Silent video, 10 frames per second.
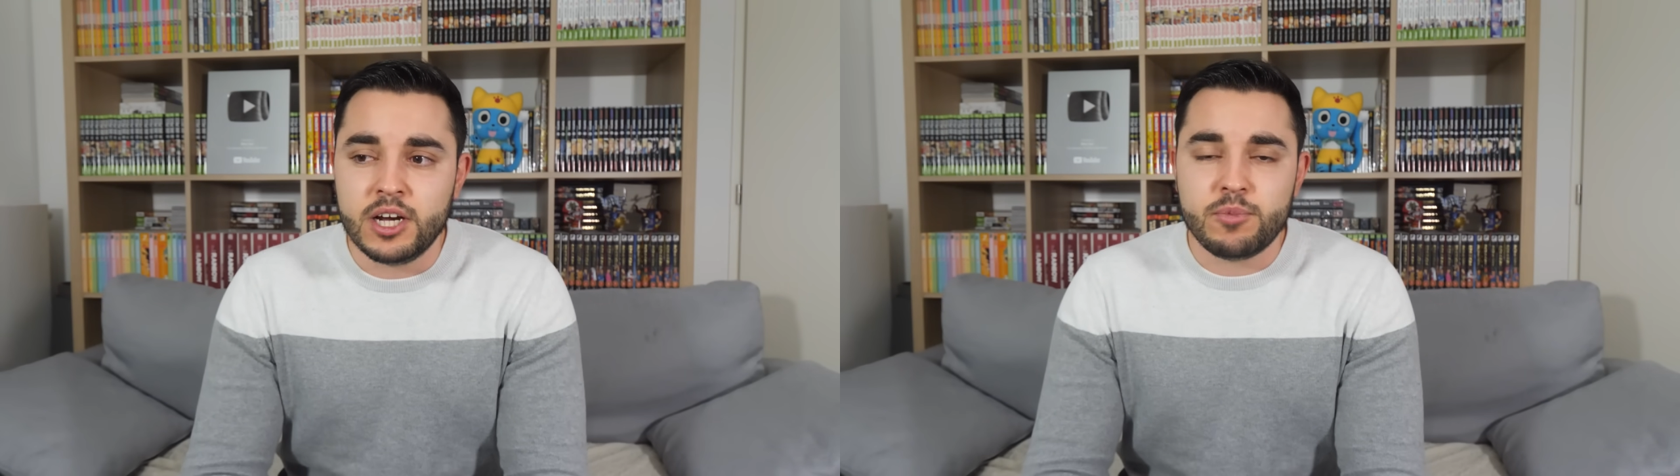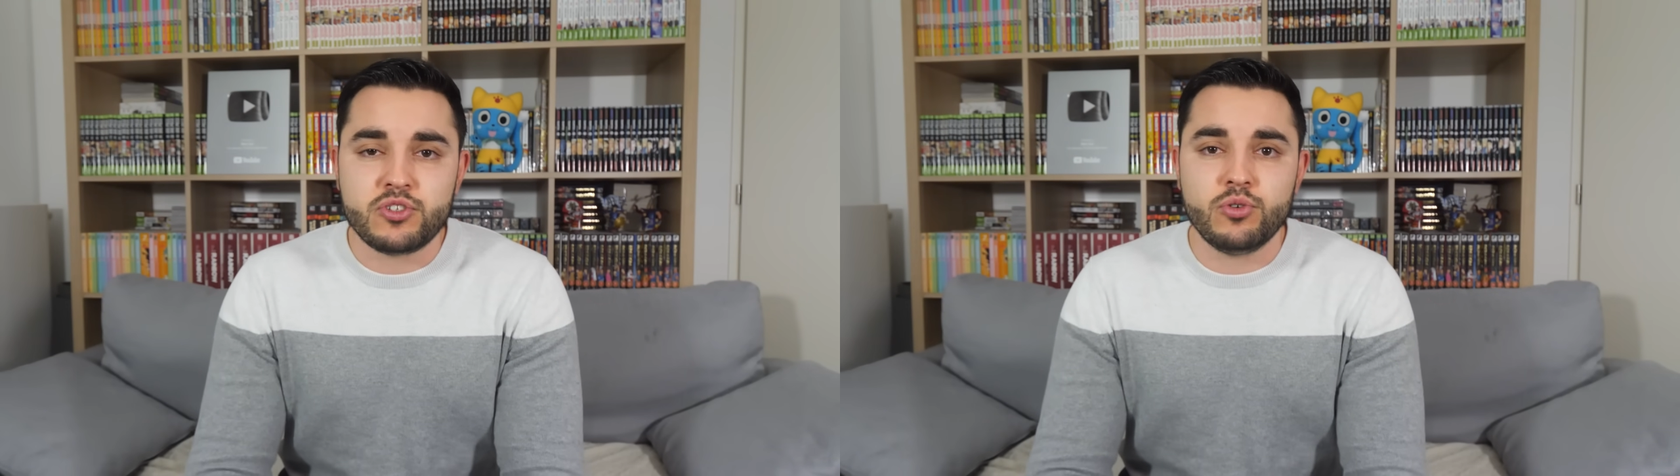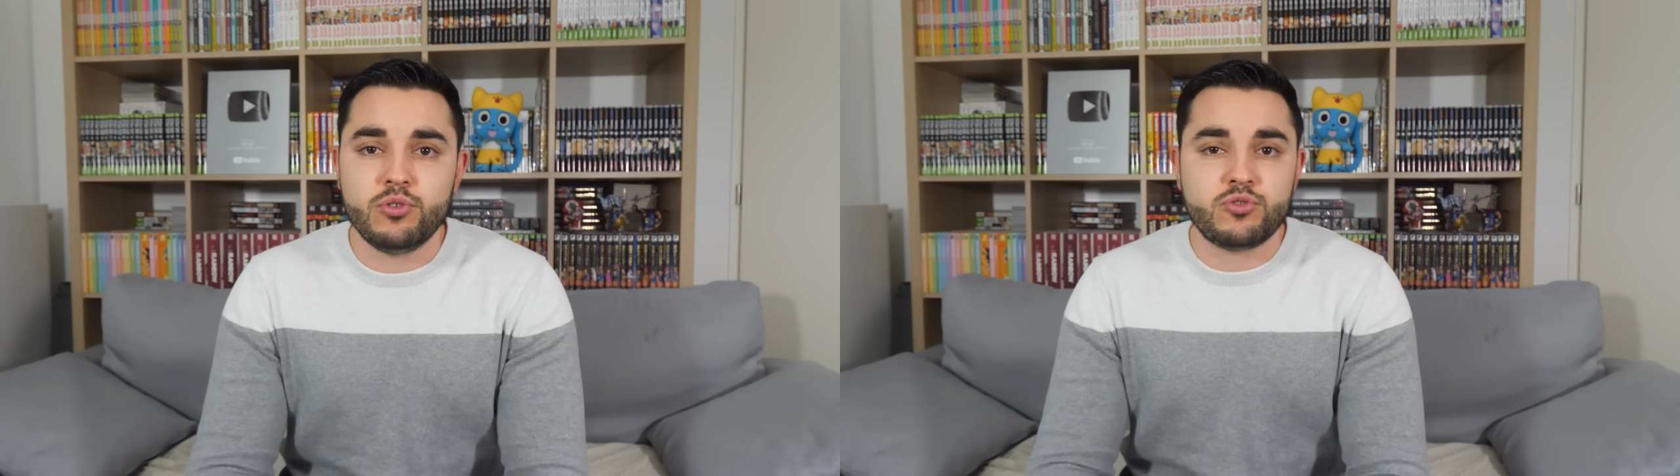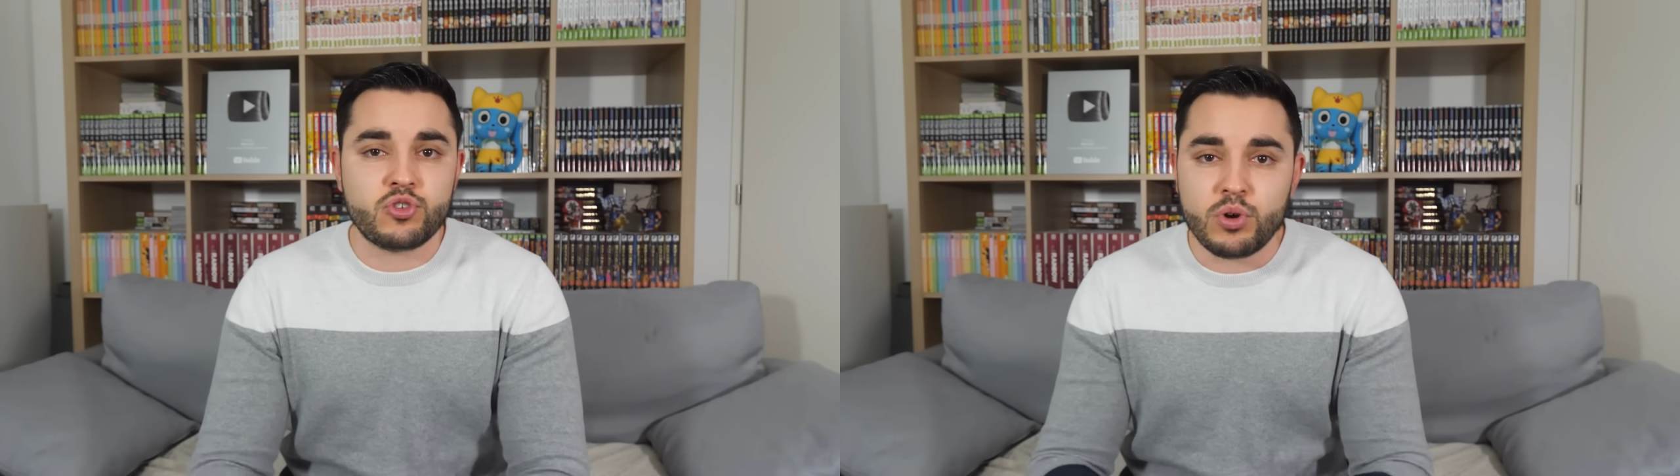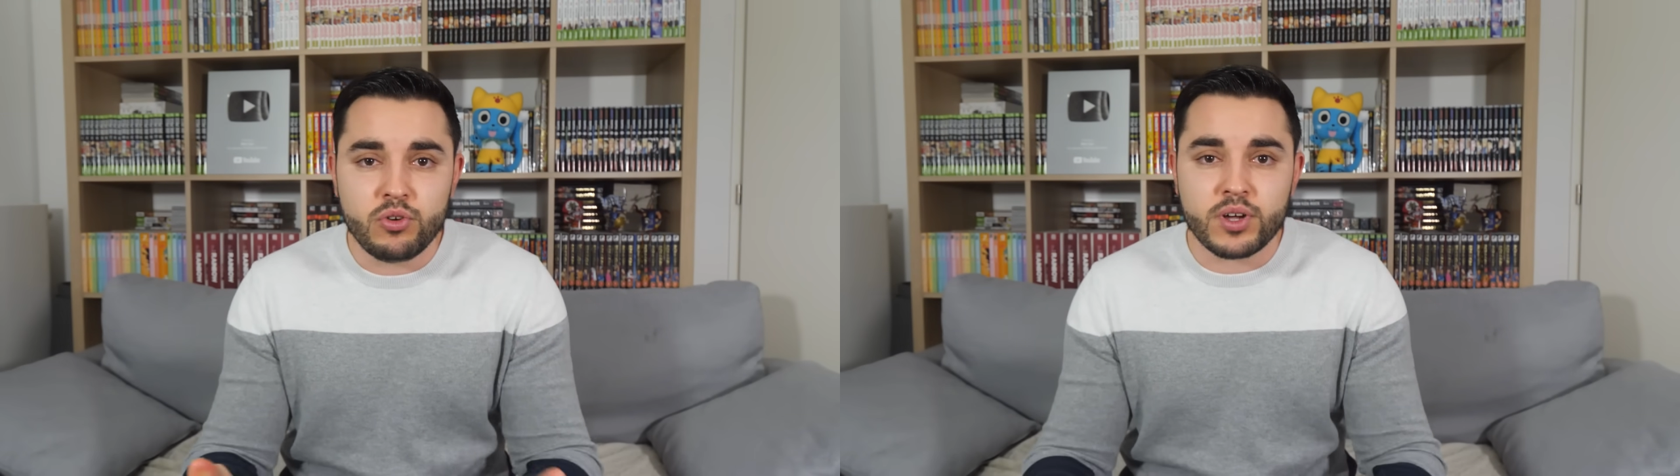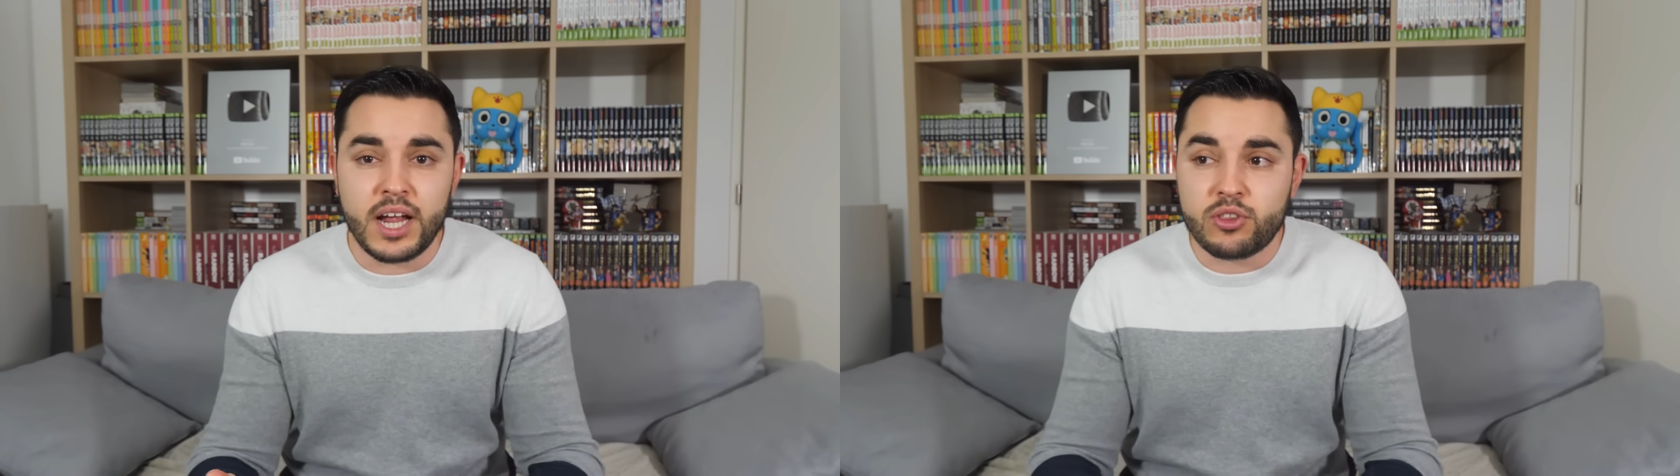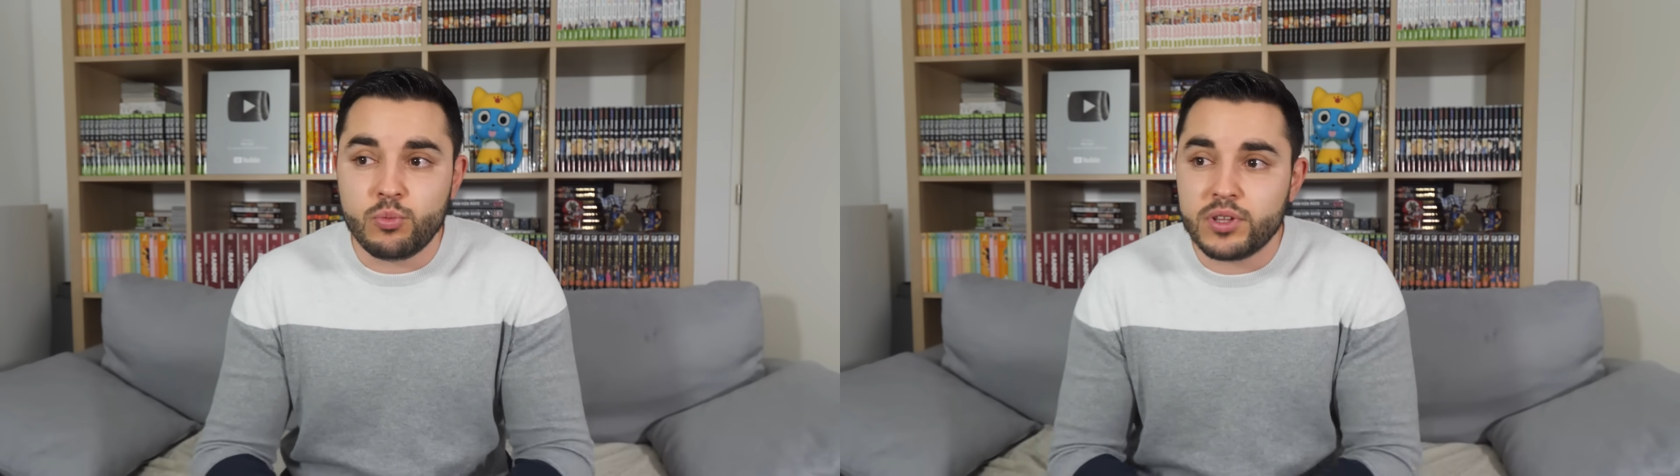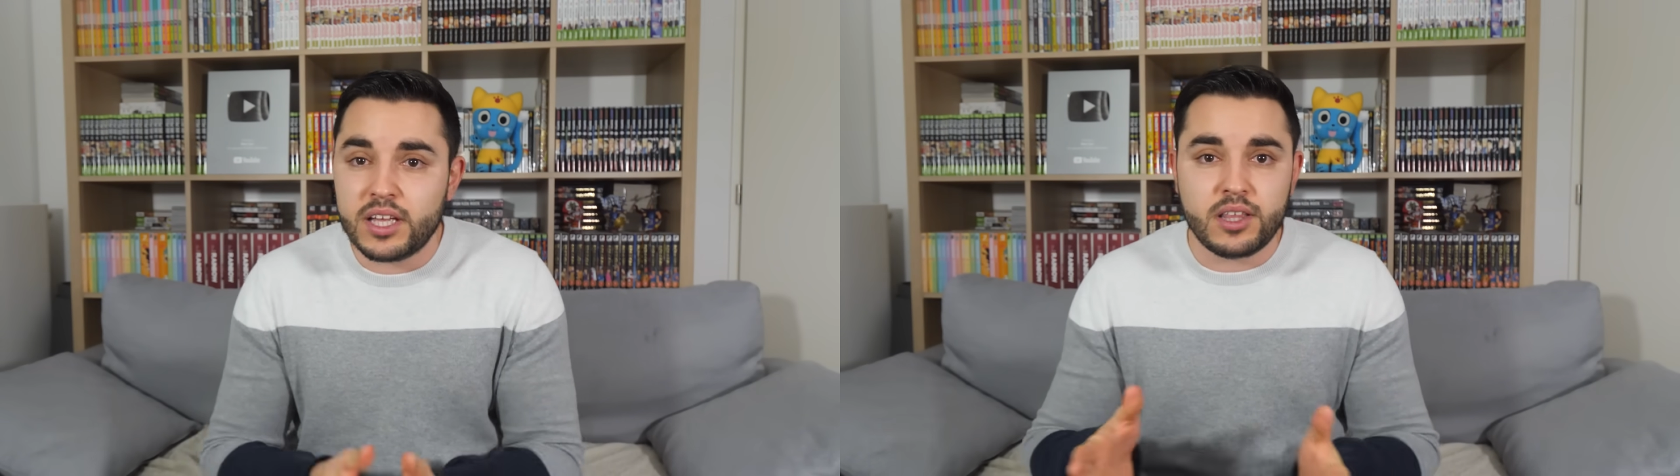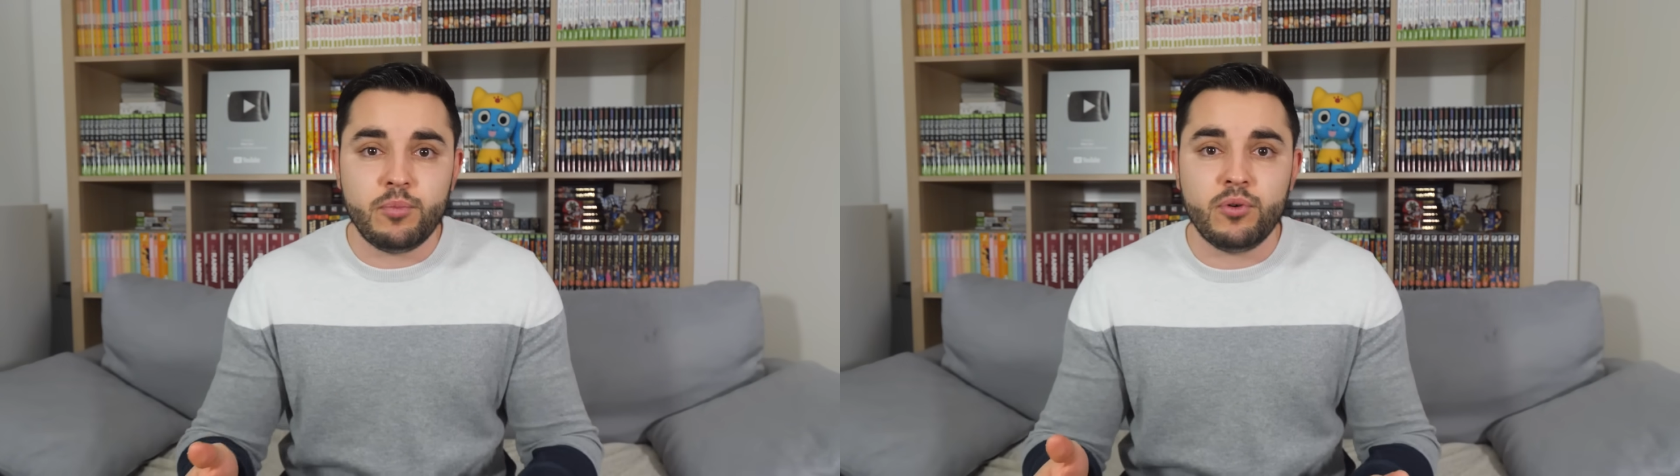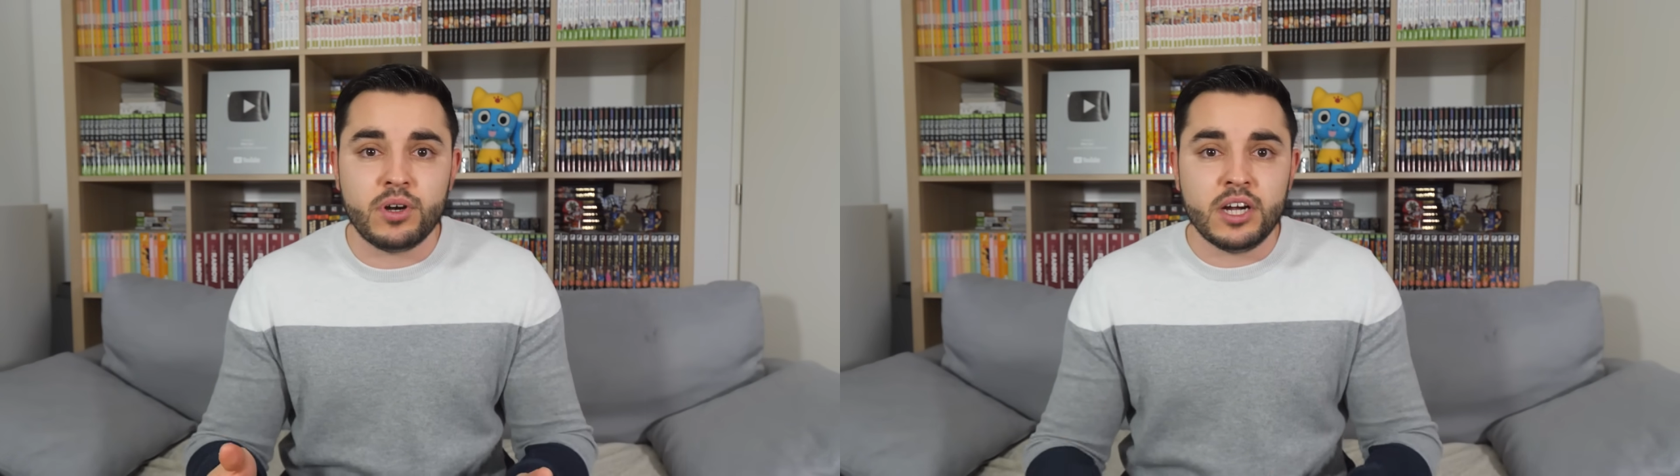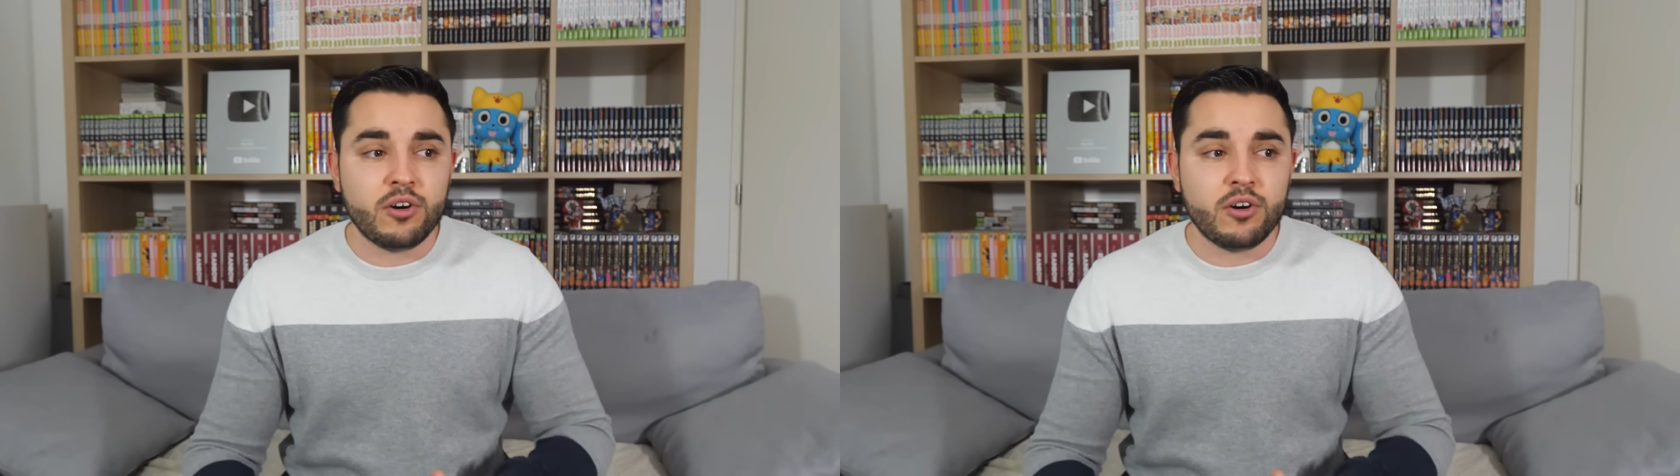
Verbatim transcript: parce que ce soir le Real tout le monde a été bon